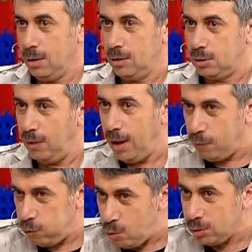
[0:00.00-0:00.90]
свои
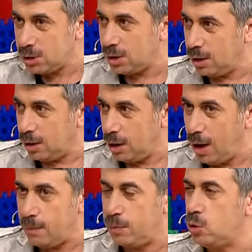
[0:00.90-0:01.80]
функции,
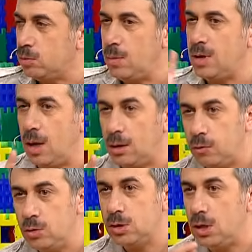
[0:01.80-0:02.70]
причем, заметьте, это
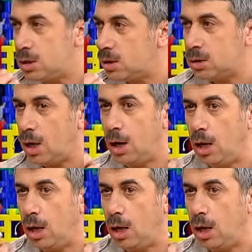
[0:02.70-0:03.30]
функции не социальные,